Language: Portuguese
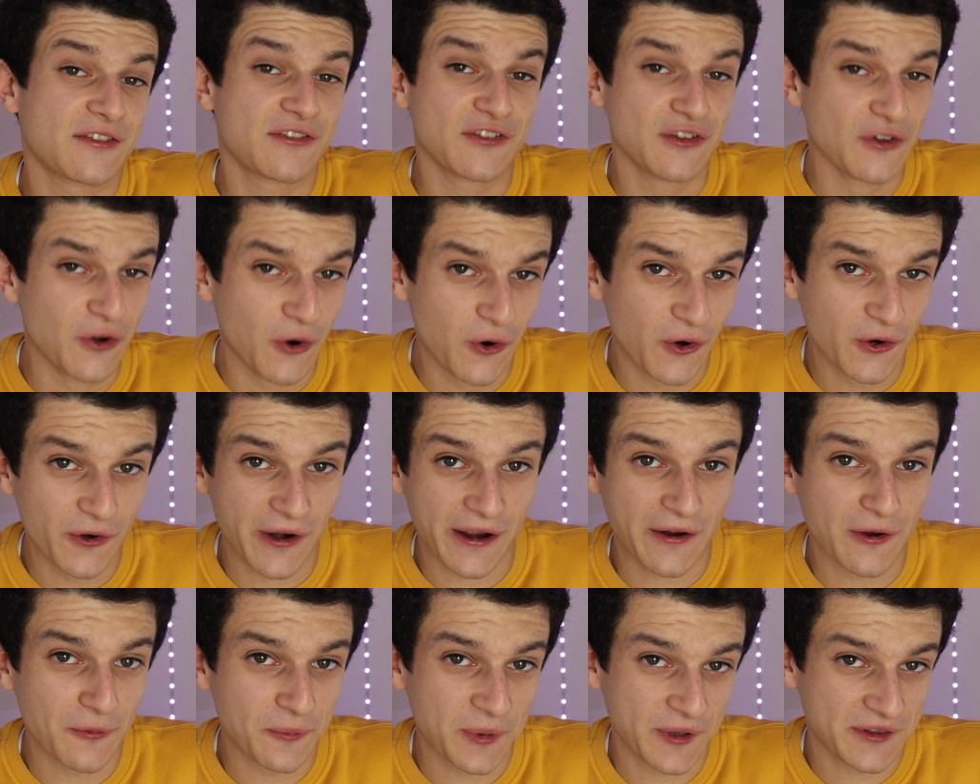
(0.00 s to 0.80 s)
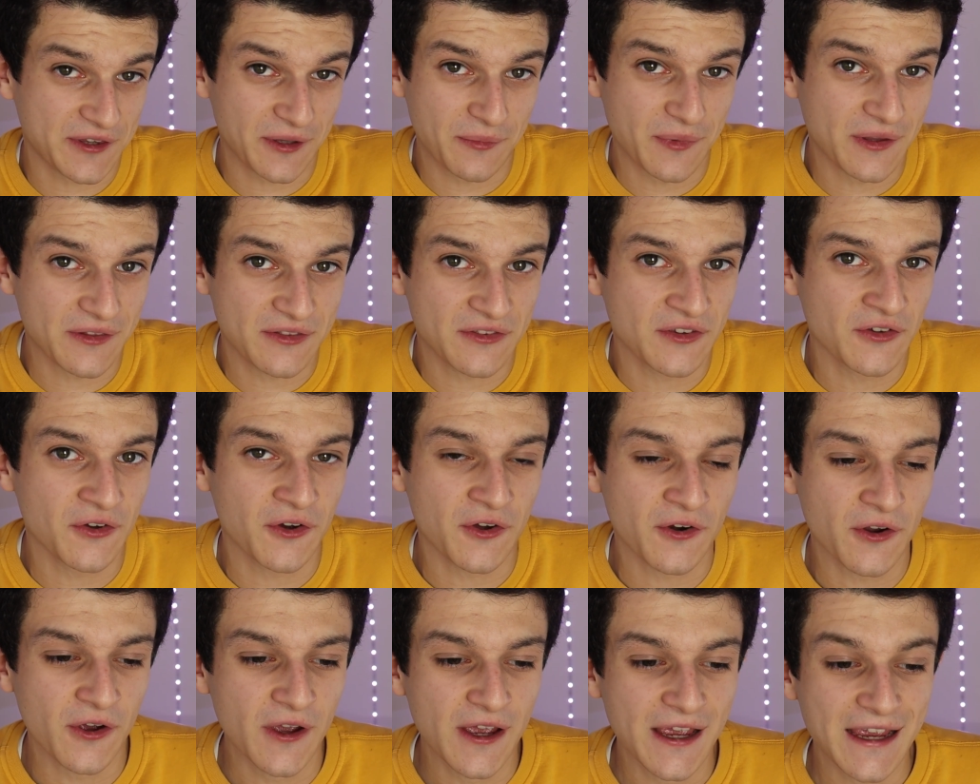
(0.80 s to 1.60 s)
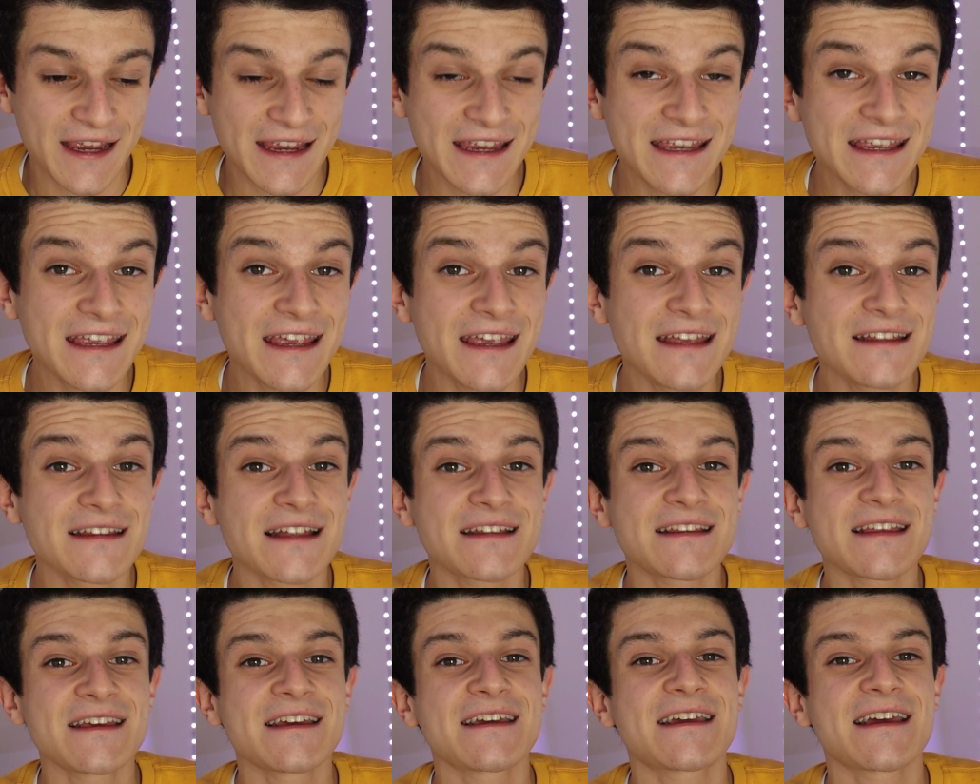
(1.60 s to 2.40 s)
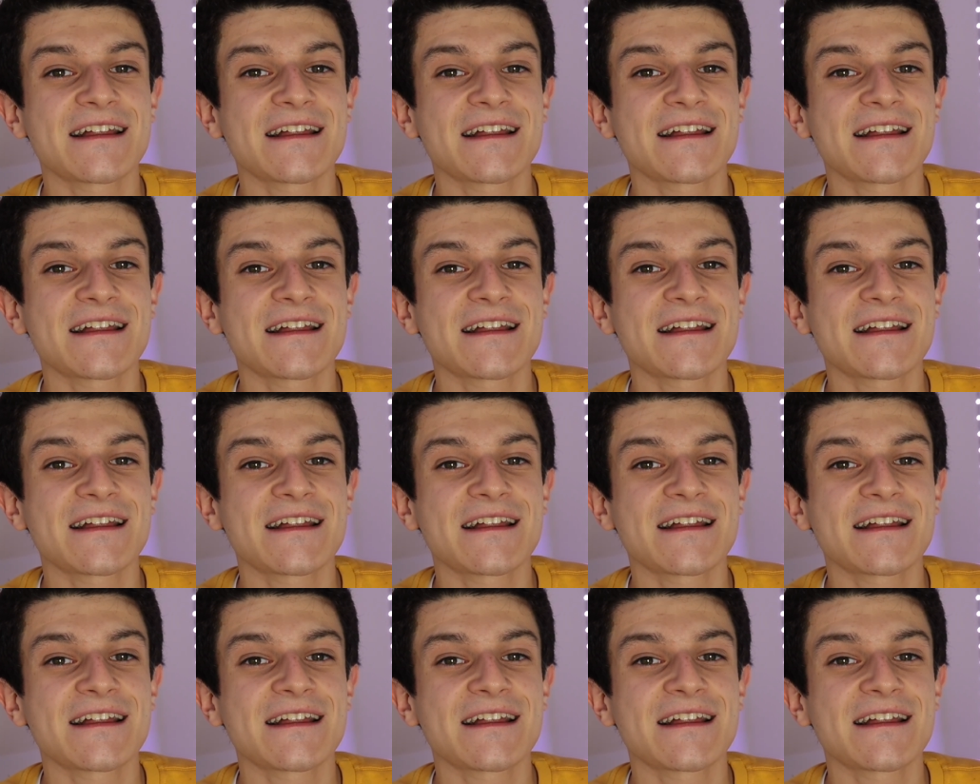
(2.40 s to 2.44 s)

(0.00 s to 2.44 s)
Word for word: de ouro, é completamente de ouro, e ainda tem